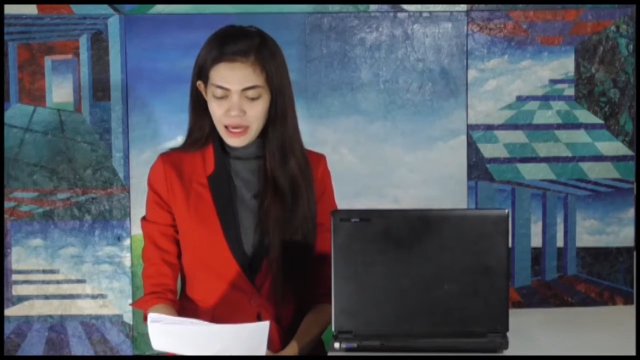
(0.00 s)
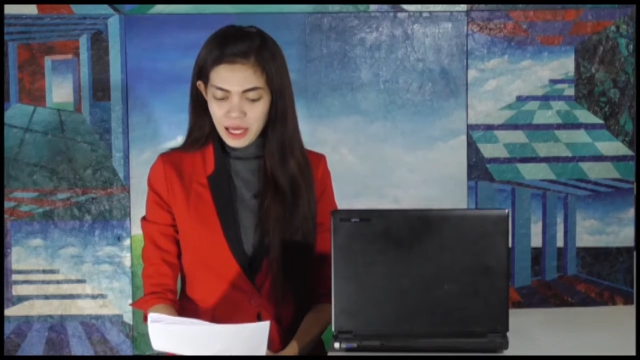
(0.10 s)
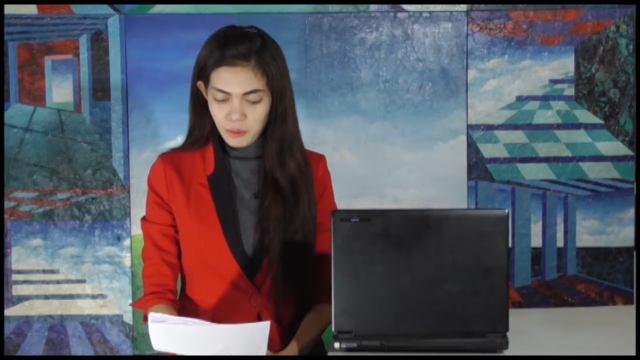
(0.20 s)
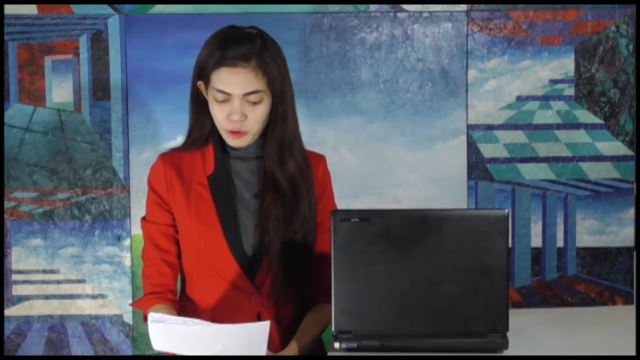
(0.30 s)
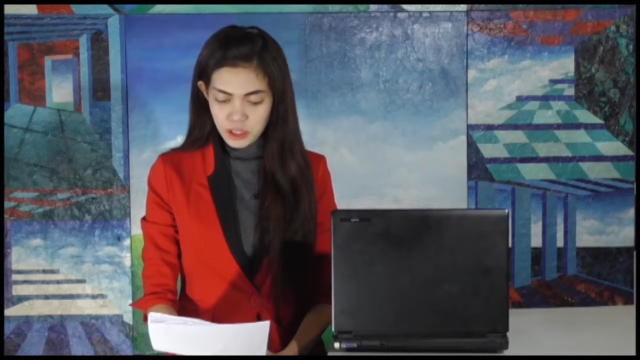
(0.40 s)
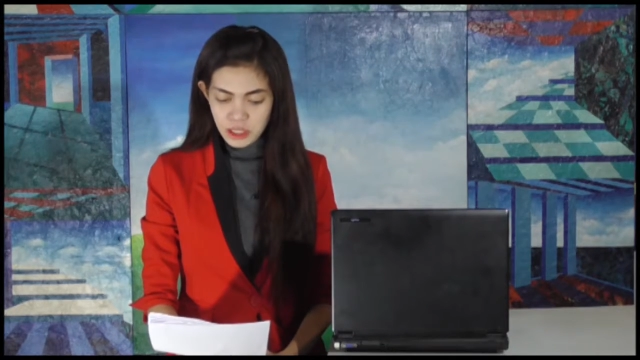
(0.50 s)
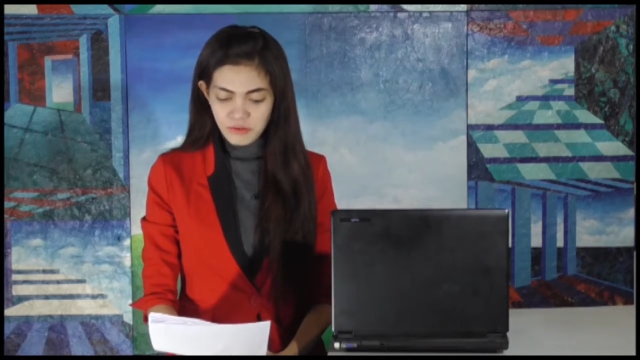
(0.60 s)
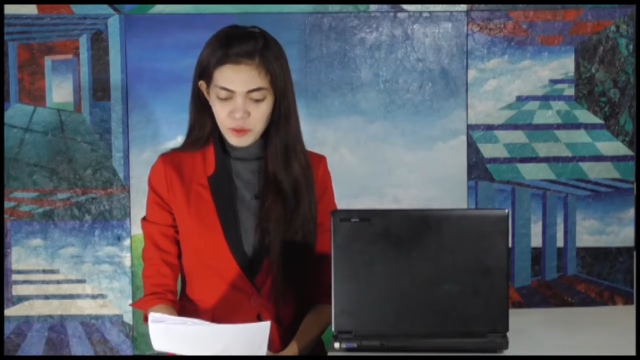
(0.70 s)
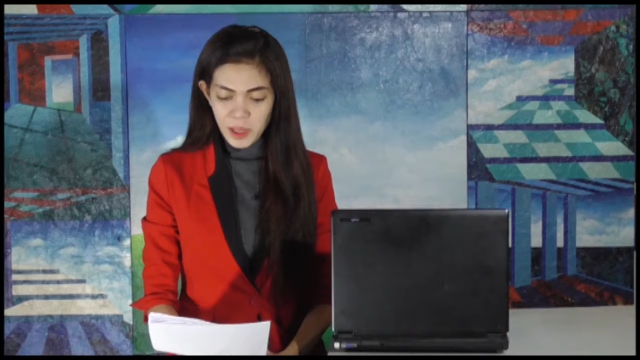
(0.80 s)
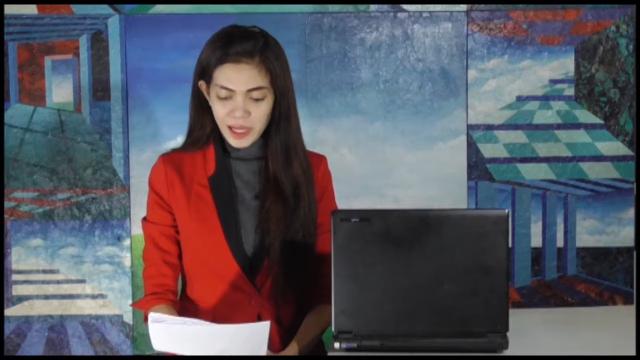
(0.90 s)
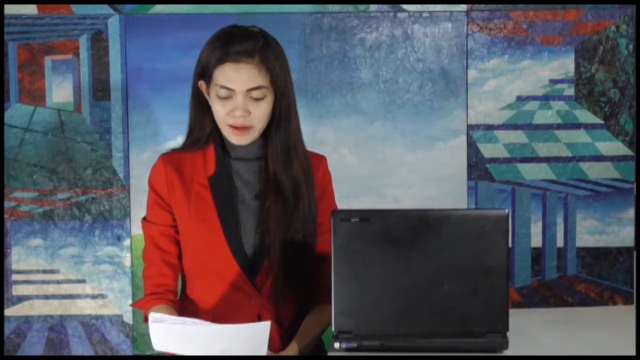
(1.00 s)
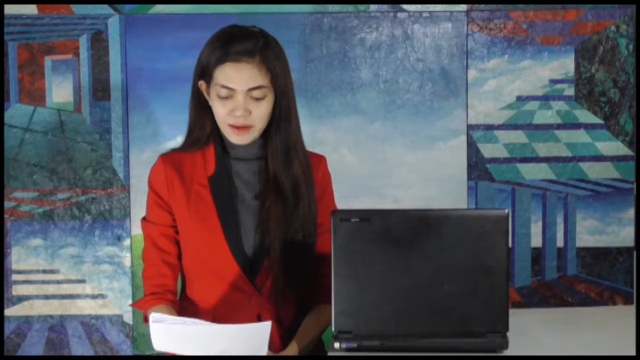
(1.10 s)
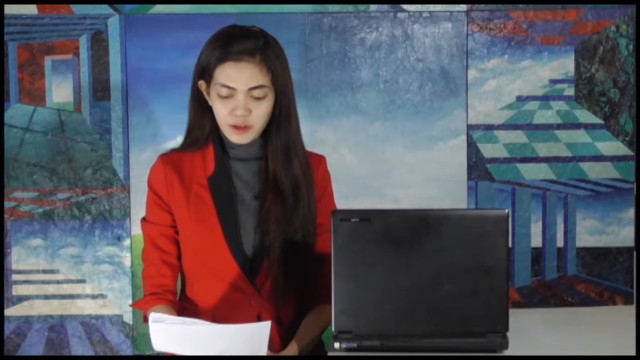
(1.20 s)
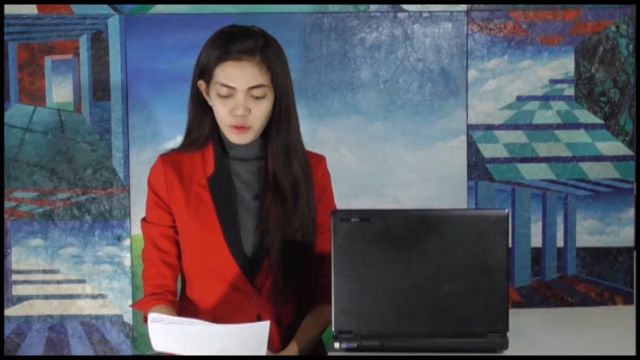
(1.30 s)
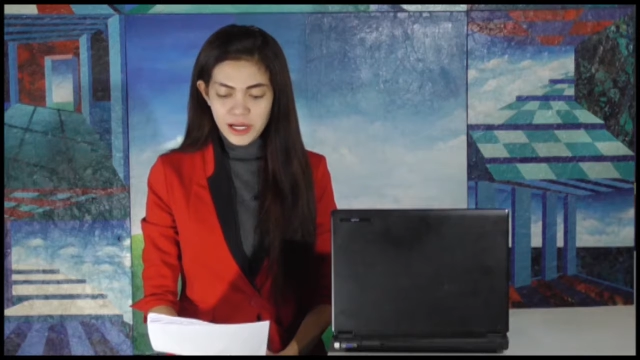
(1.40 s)
yang positif memakai
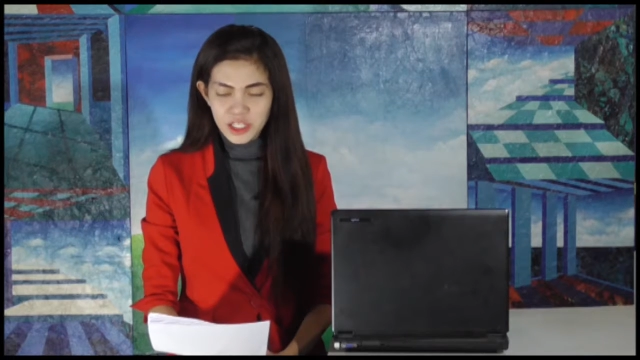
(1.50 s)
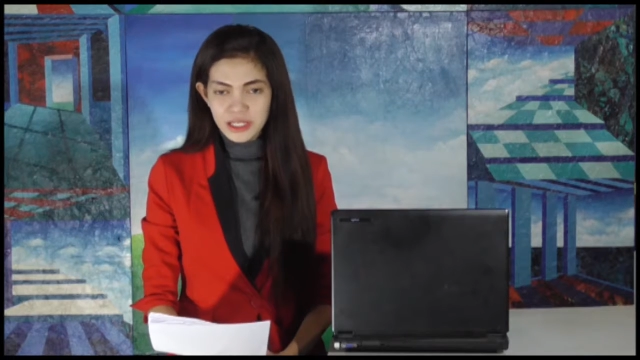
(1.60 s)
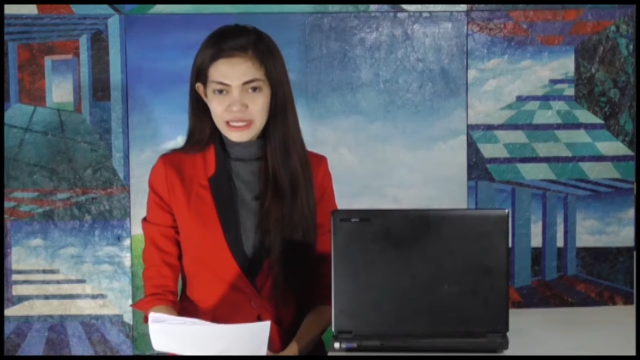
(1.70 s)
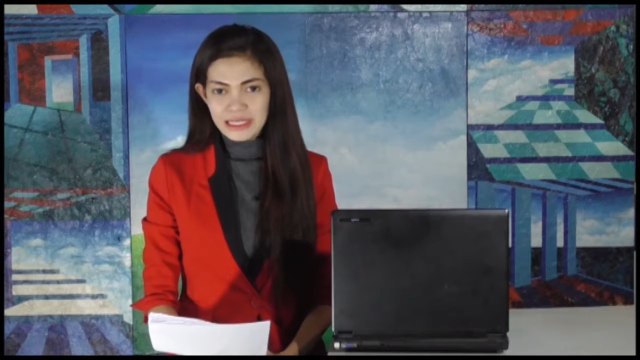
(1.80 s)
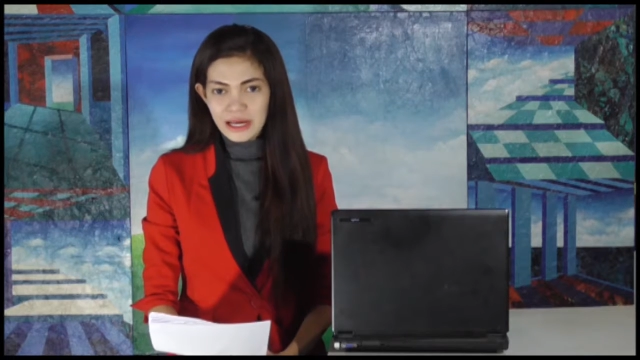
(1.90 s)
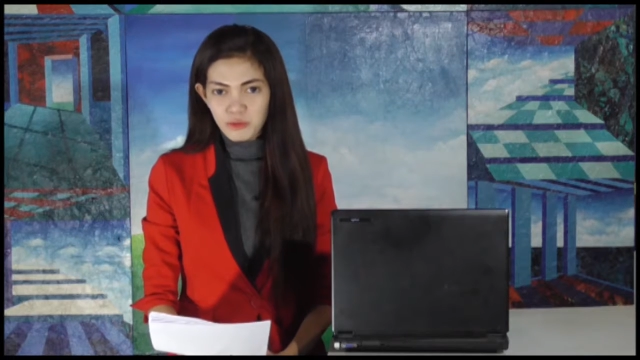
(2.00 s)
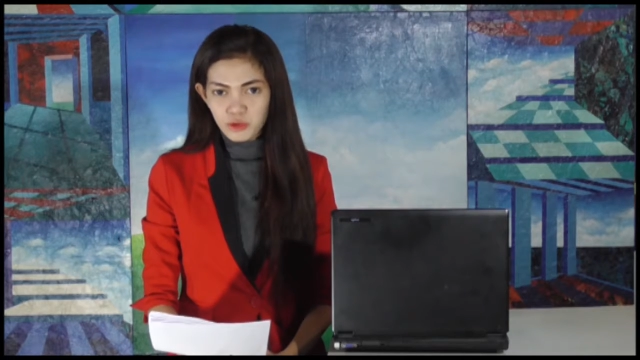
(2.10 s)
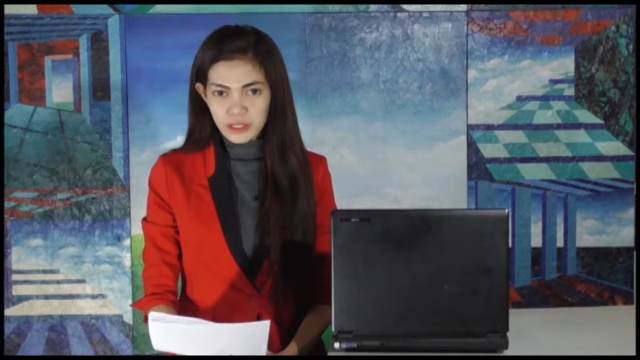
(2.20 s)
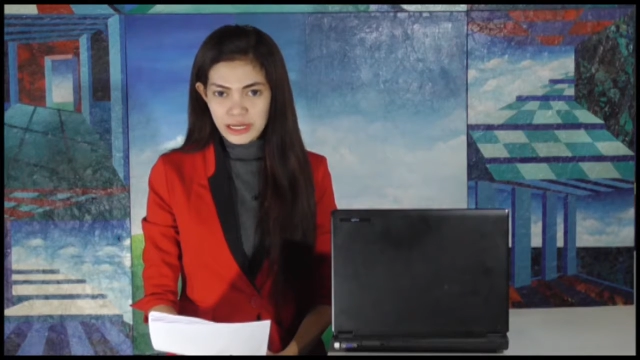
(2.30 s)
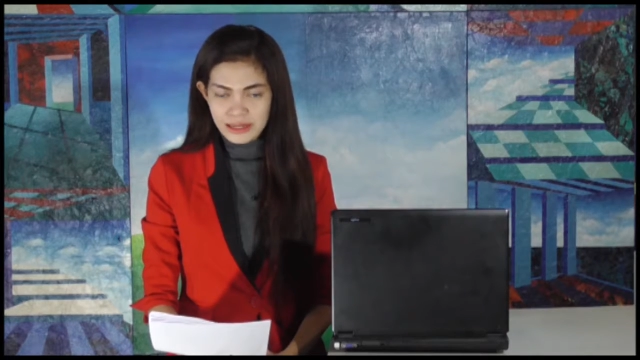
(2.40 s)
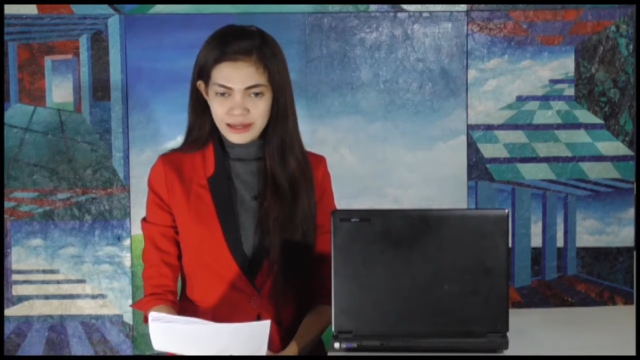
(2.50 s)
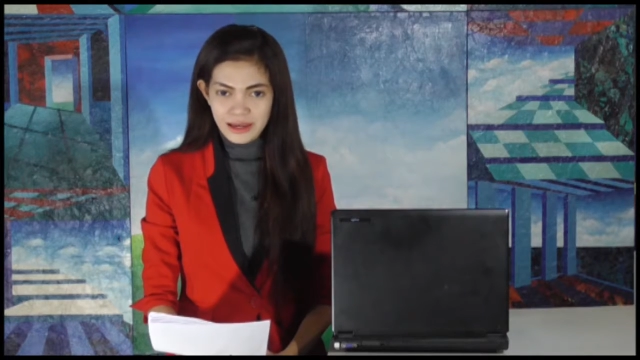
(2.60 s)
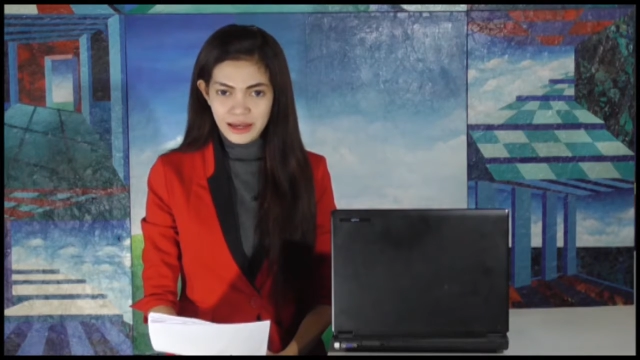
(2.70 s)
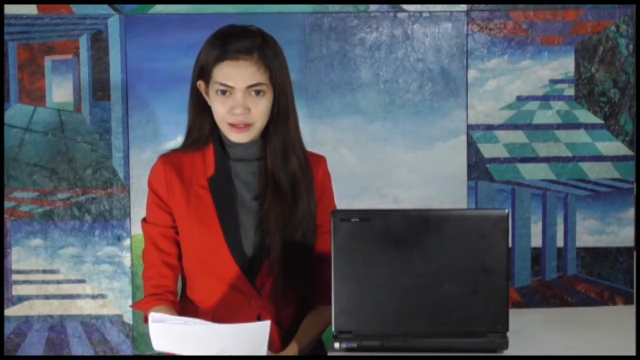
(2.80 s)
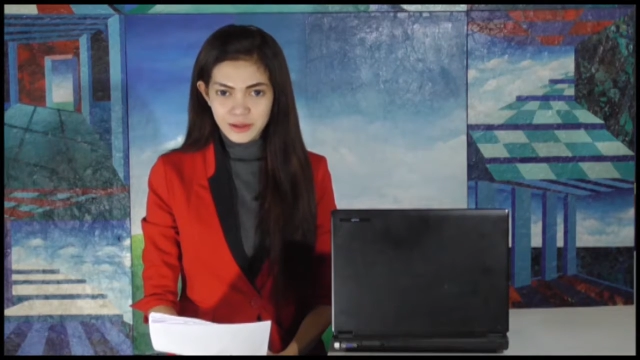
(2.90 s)
narkoba jenis sabu dan
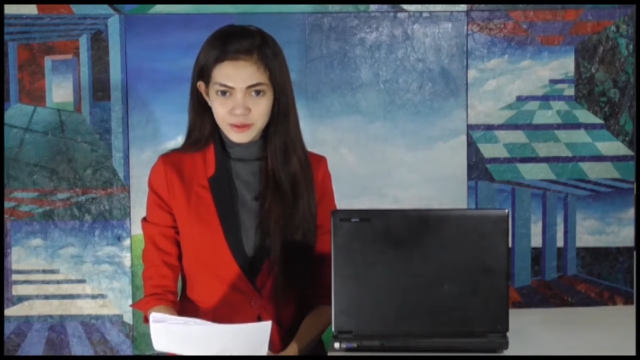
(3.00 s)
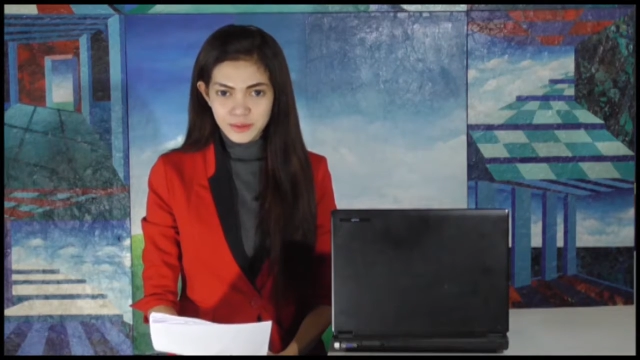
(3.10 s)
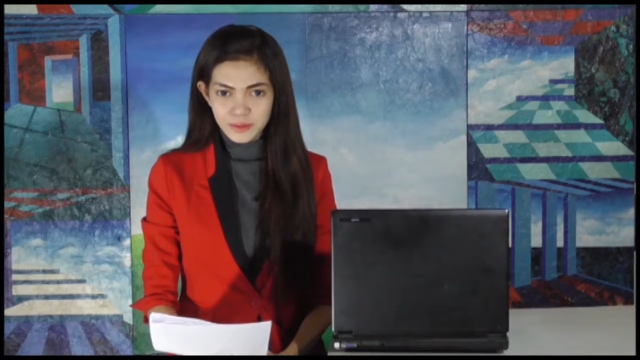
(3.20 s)
inek.